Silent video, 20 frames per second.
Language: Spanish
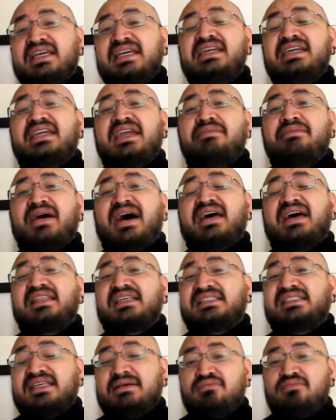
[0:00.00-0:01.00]
y que va a
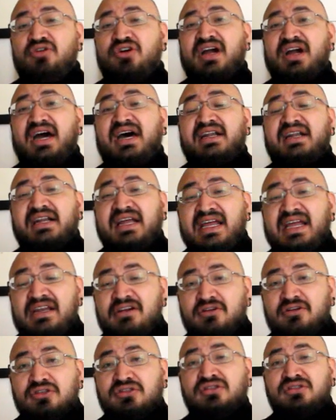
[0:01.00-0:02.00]
desembocar
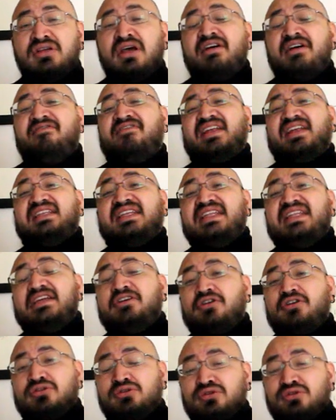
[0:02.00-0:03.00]
en los
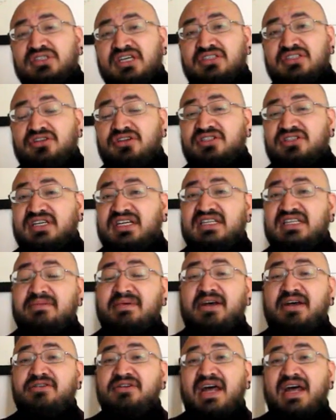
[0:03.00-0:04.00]
fatídicos sucesos que
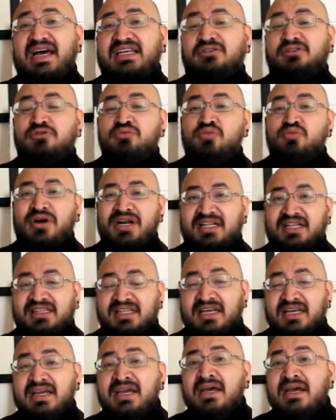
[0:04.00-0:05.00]
llevaron a su
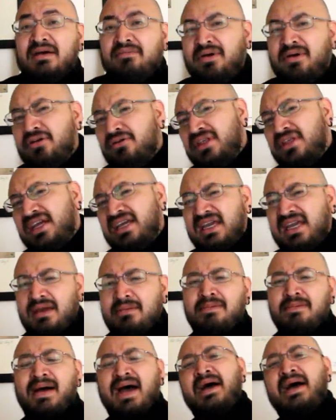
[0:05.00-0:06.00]
muerte. Pero ¿de qué
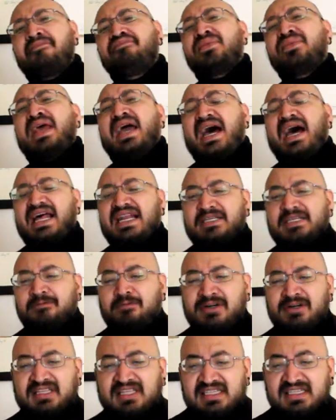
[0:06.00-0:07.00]
va a las
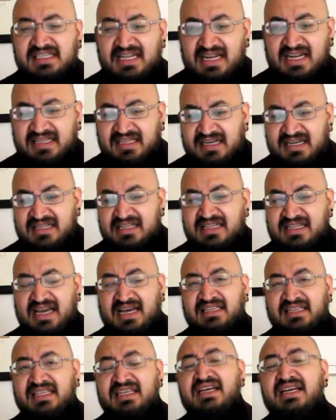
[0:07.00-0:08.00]
puertas de la
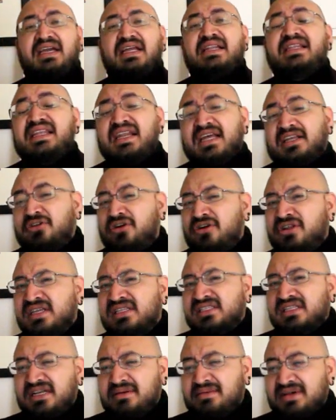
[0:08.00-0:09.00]
eternidad? El director
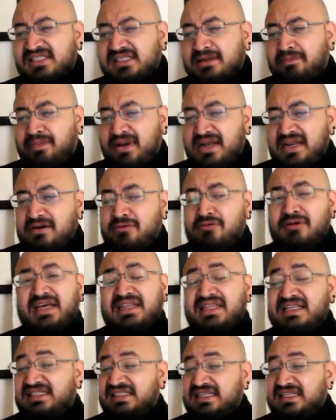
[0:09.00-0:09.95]
describe esta película del